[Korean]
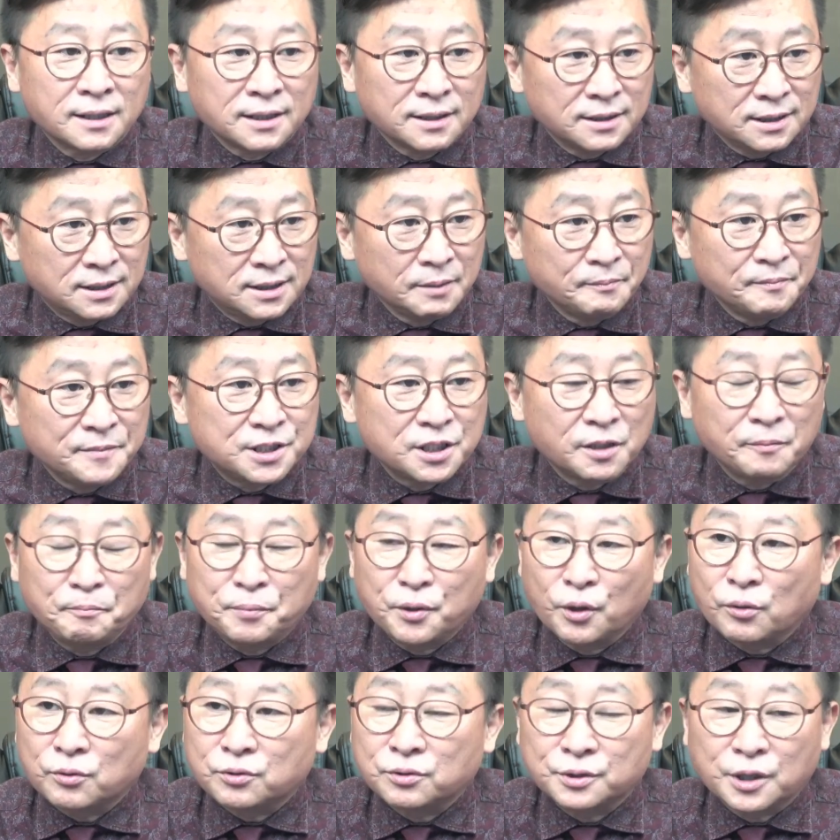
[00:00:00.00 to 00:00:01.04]

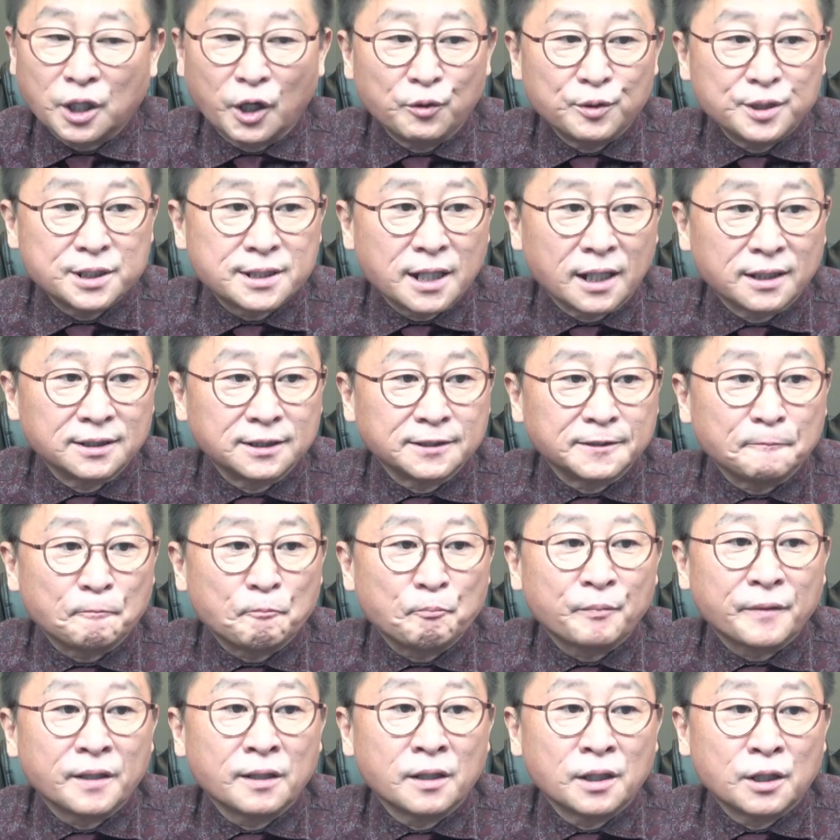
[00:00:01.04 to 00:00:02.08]
김진표 국회의장은
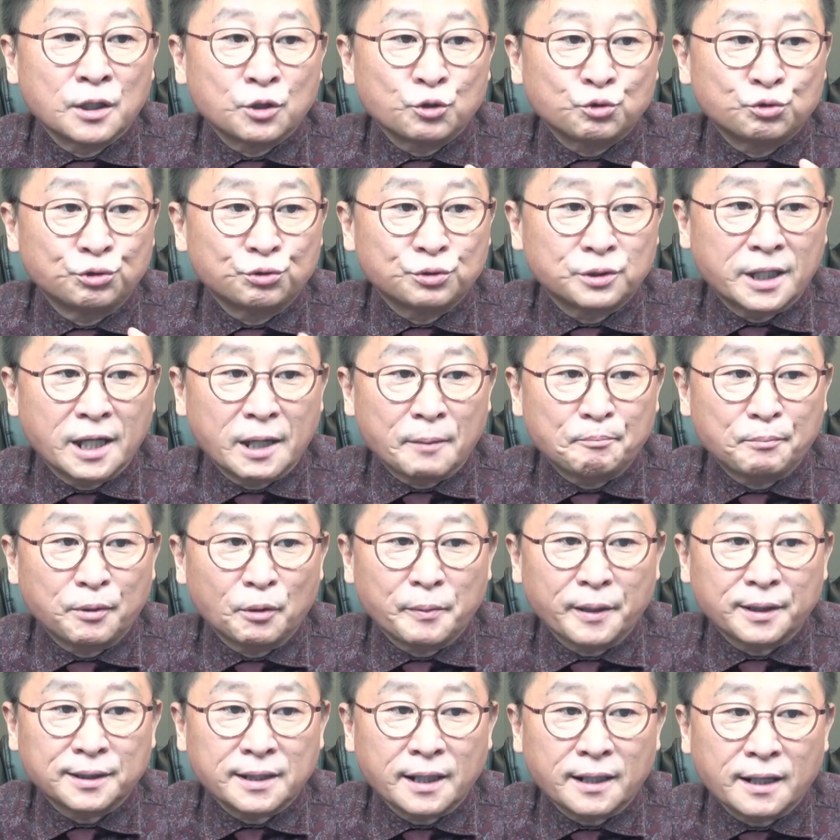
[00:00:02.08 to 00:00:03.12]

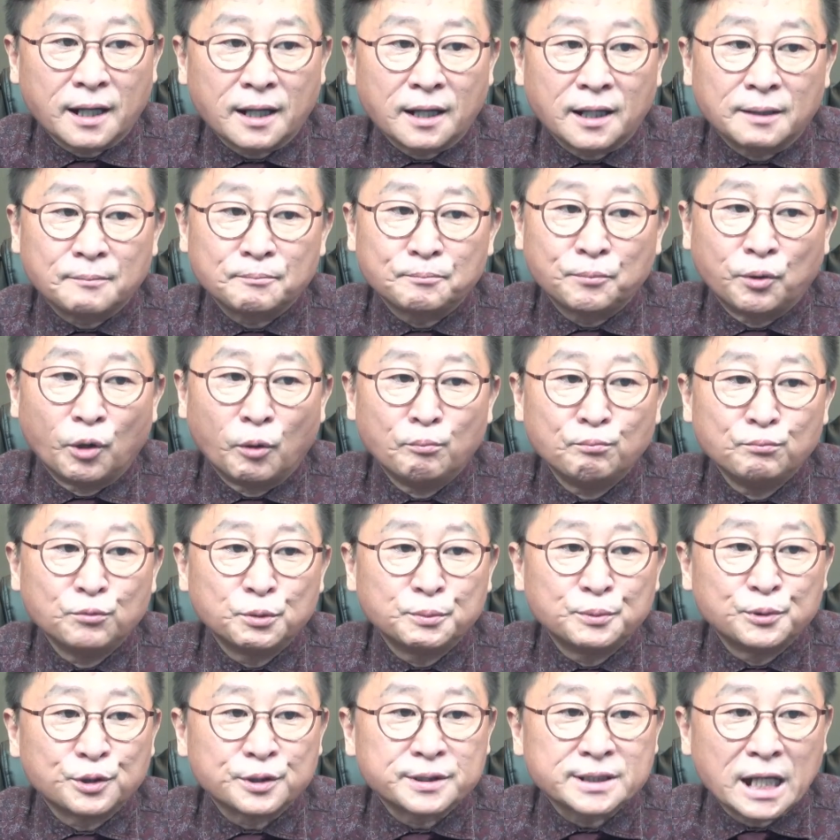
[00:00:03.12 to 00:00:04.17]
국회법에 따라
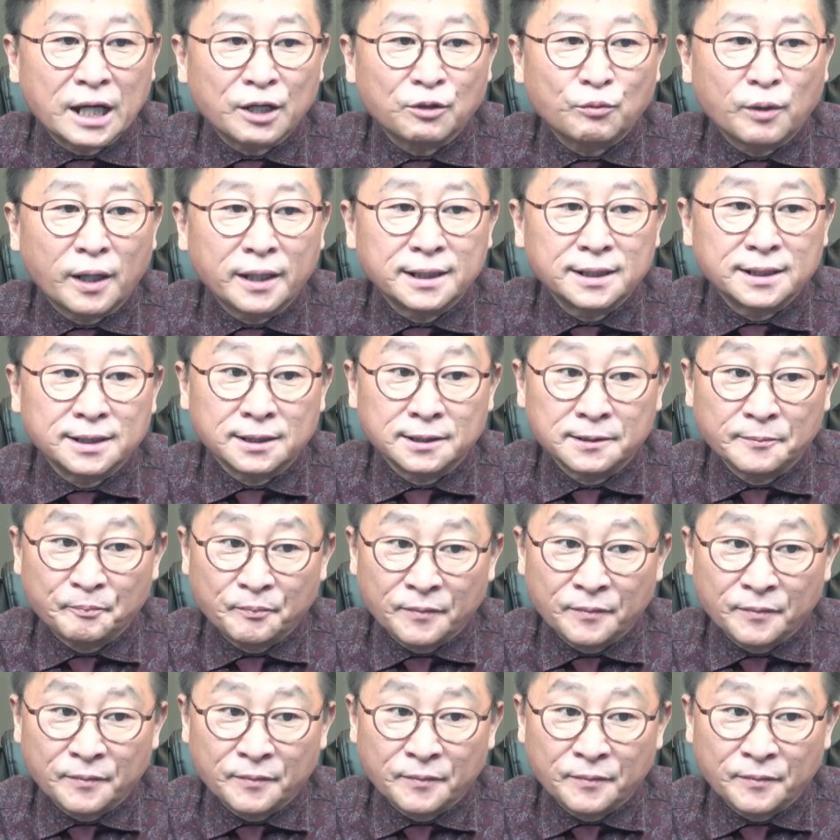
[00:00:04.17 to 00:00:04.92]
법무부 장관이